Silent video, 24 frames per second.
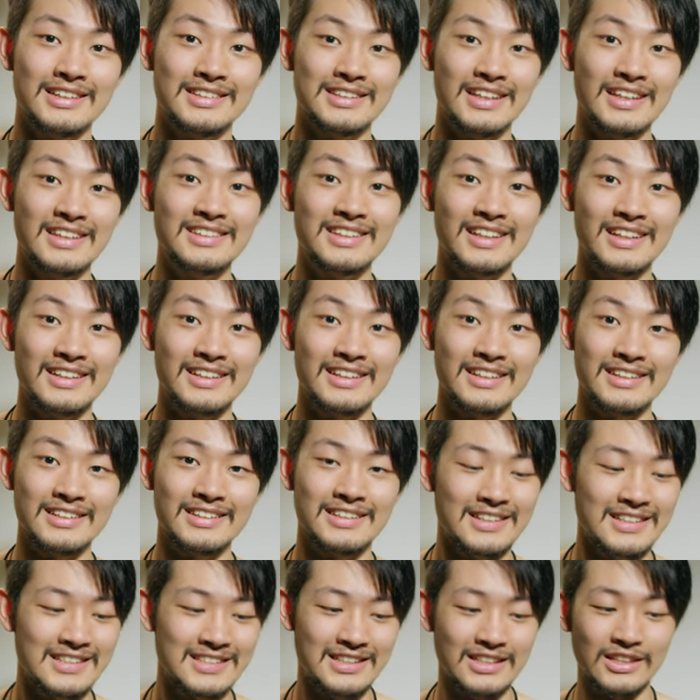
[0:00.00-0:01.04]
等等的
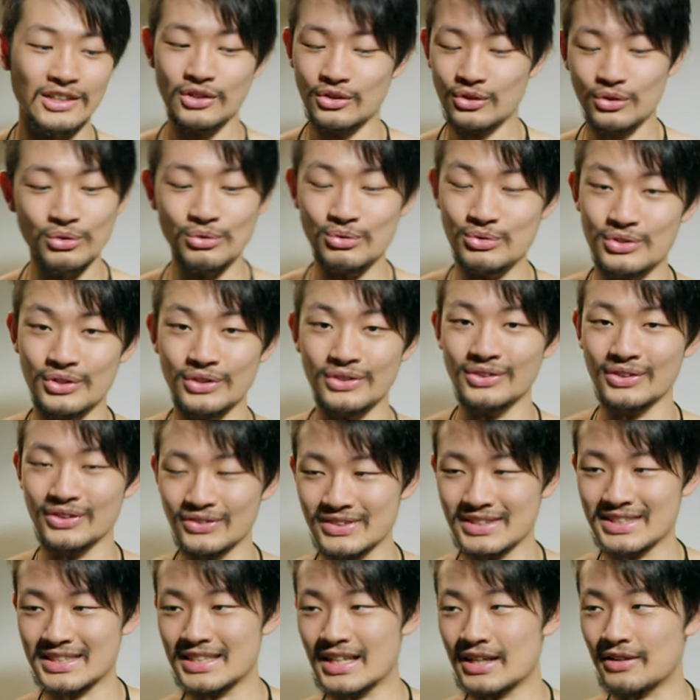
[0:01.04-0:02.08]
一些酷炫
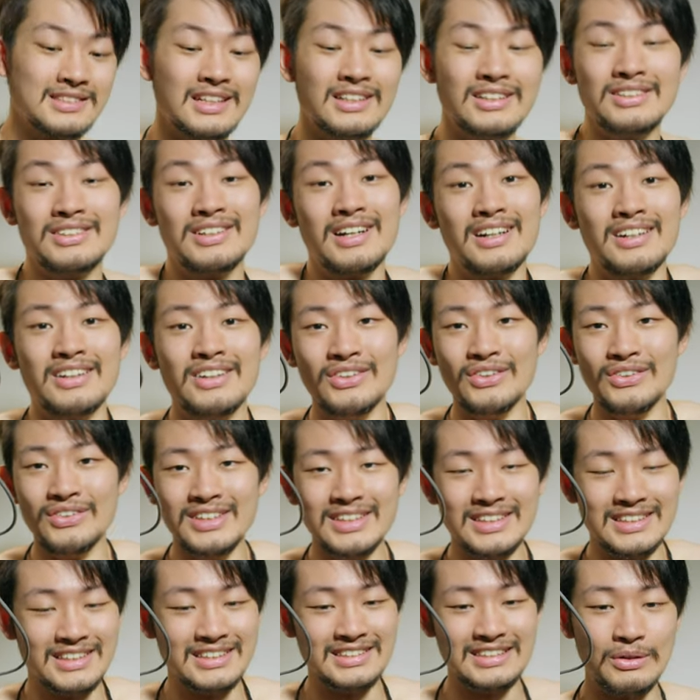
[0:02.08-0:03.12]
东西啊，这样让你有
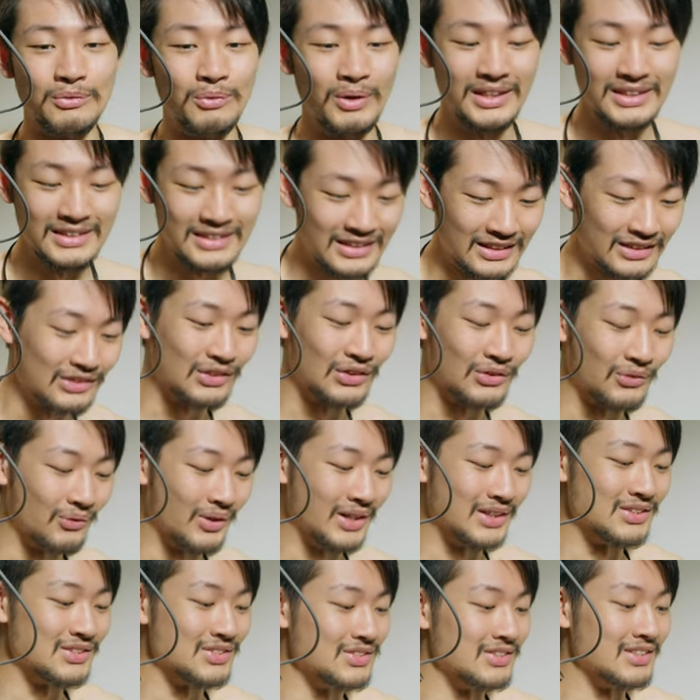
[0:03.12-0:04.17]
点像在玩电动
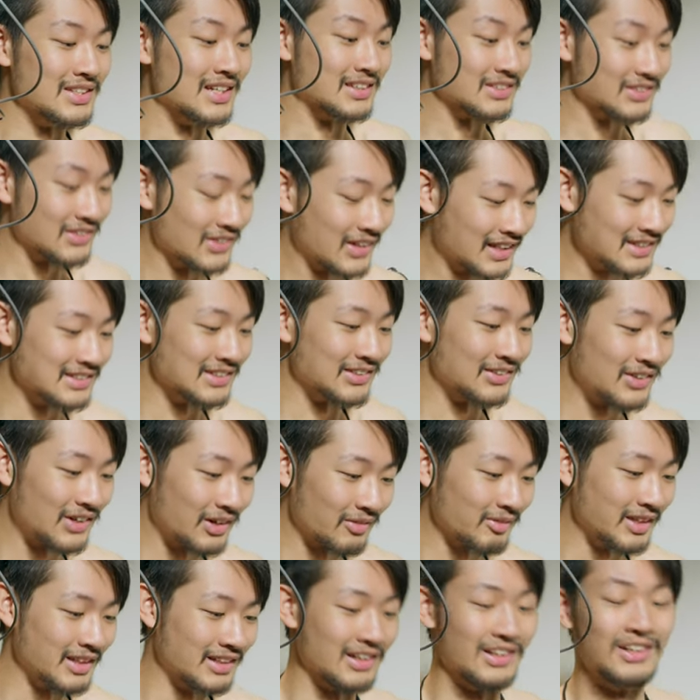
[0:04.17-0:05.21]
玩具一样，就看着画
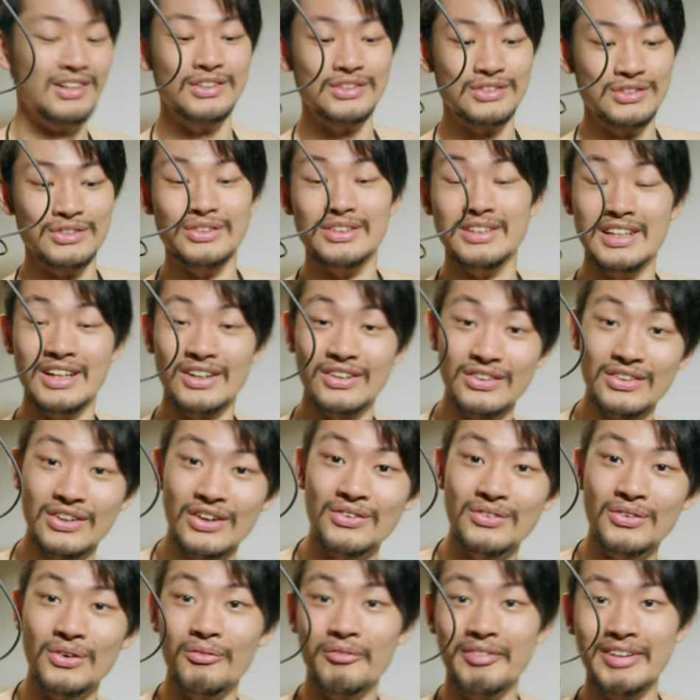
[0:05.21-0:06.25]
面，然后去遥
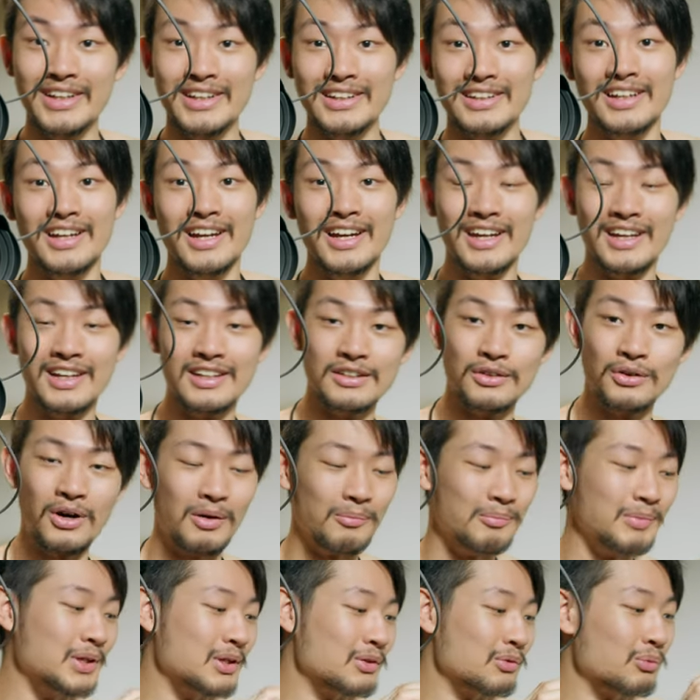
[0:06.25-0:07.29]
控我们的画
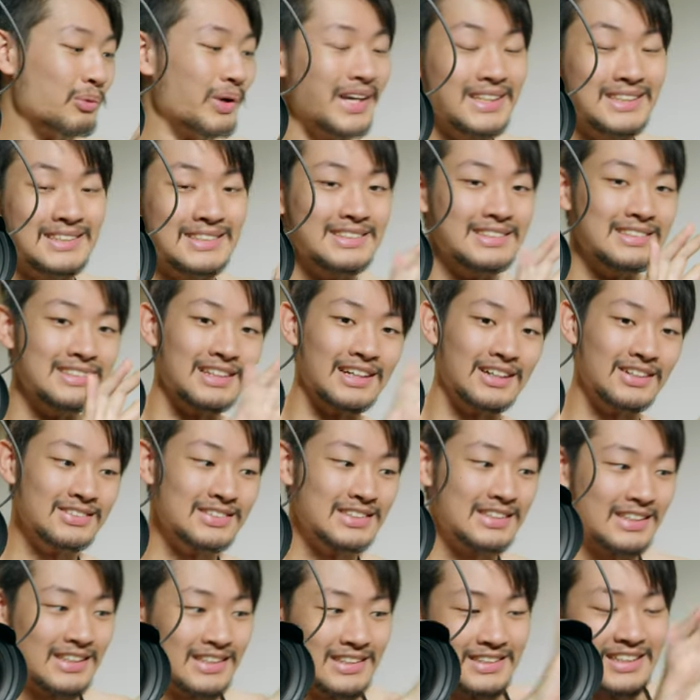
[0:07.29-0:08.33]
面位置，然后
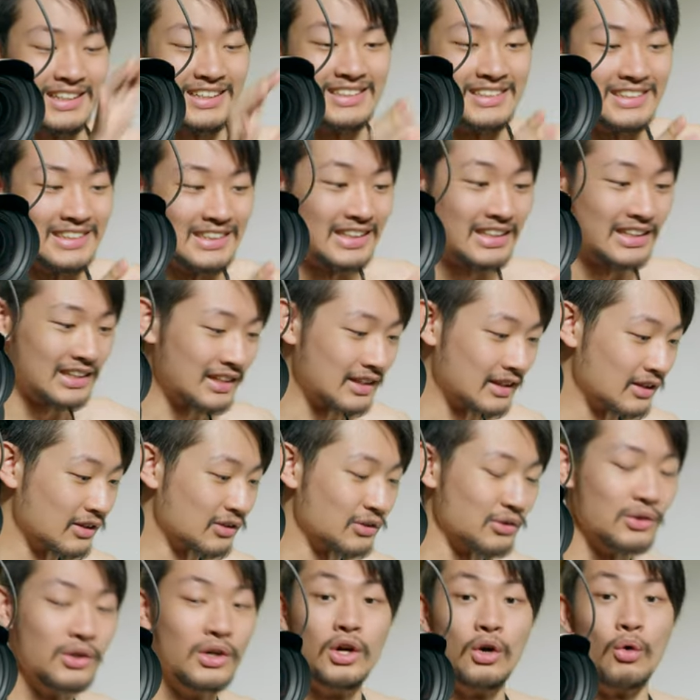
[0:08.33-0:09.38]
整个相机的移
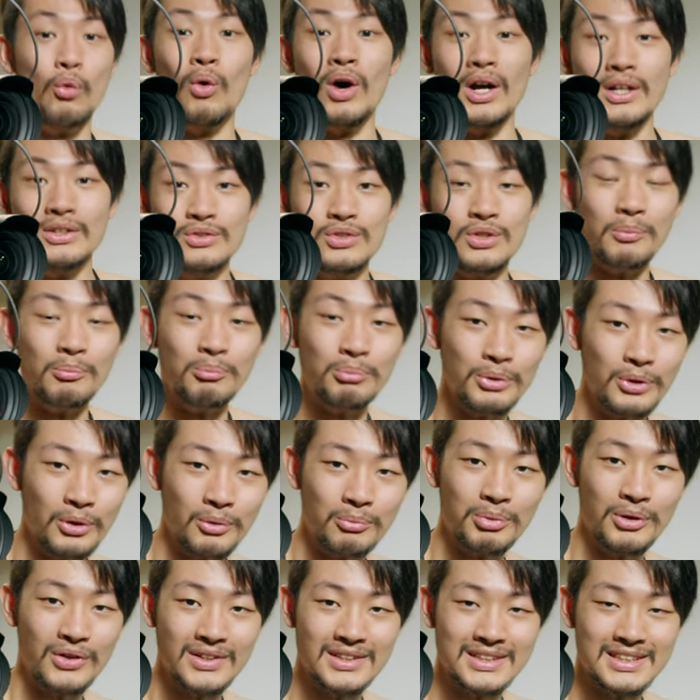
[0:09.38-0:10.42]
动，完全不用
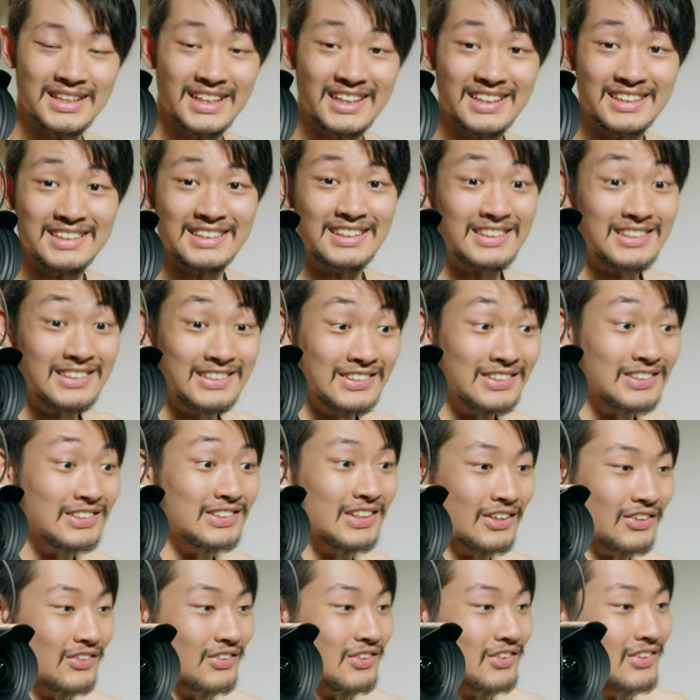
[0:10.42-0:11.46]
碰到相机，所以就
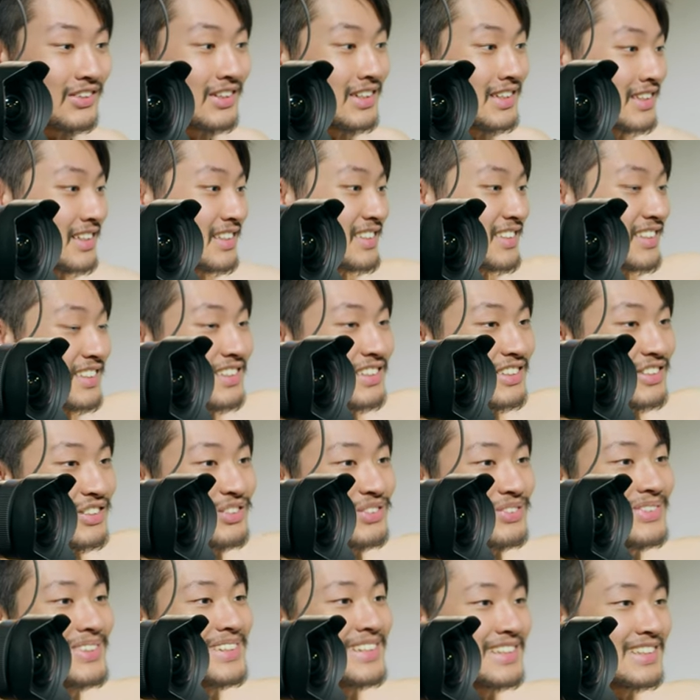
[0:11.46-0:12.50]
等于有点像是一个
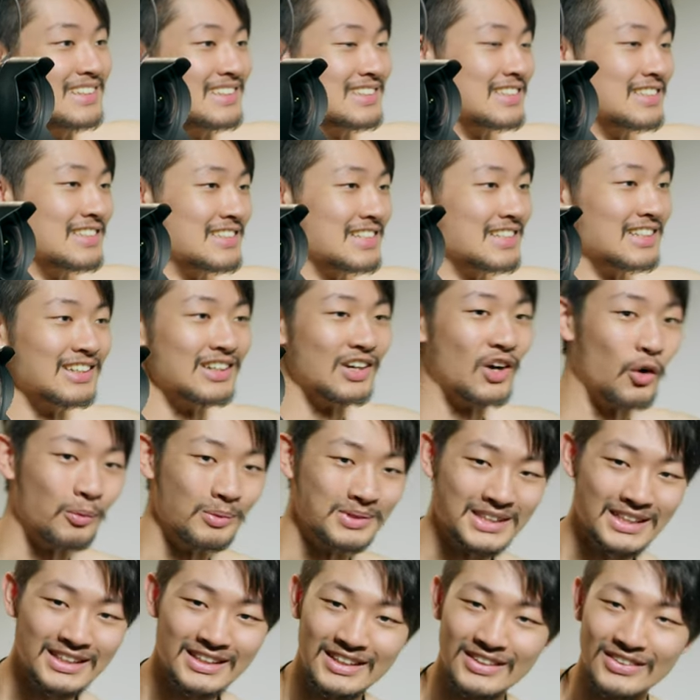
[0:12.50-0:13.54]
虚拟的世界，然后我
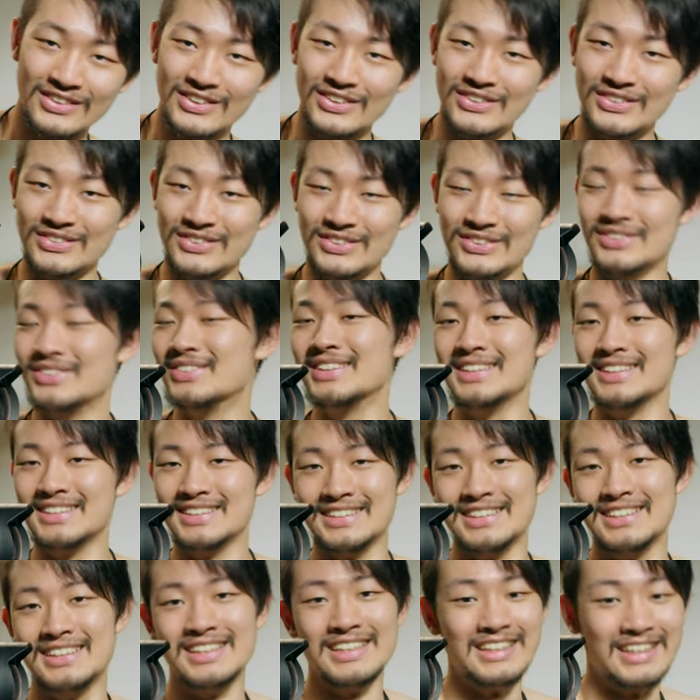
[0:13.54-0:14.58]
们在遥控虚拟的
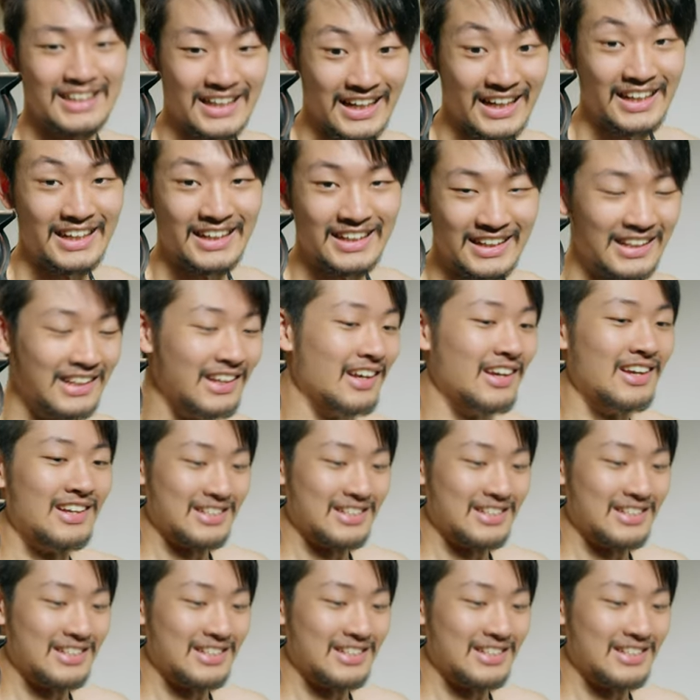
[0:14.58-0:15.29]
世界的概念，